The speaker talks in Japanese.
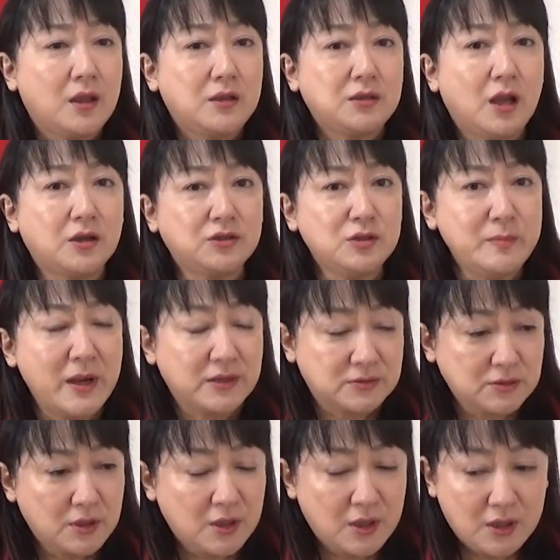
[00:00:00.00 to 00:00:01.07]
100
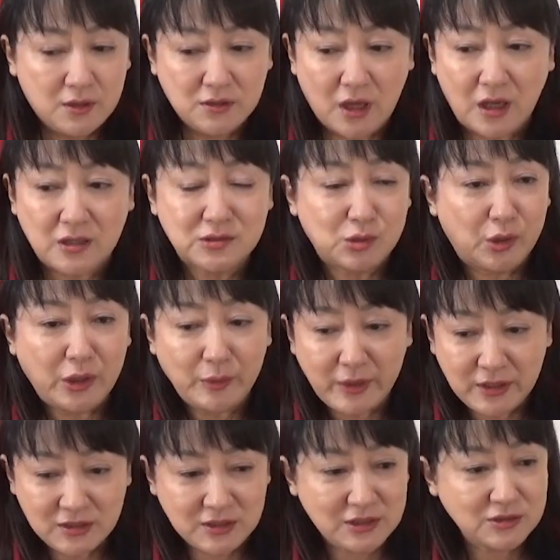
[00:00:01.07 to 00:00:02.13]
万いやそれは
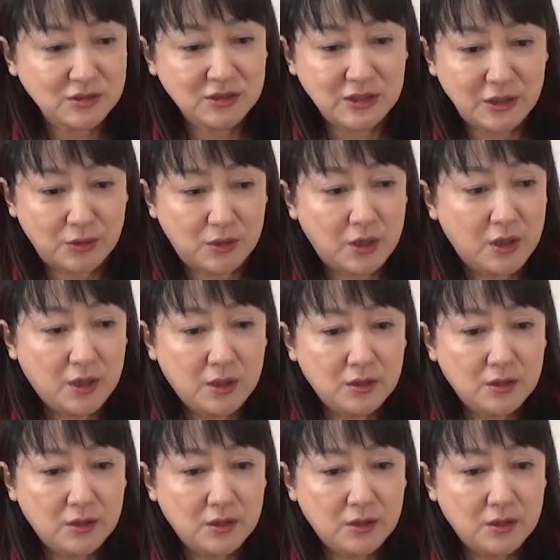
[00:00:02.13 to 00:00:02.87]
引きすぎだろう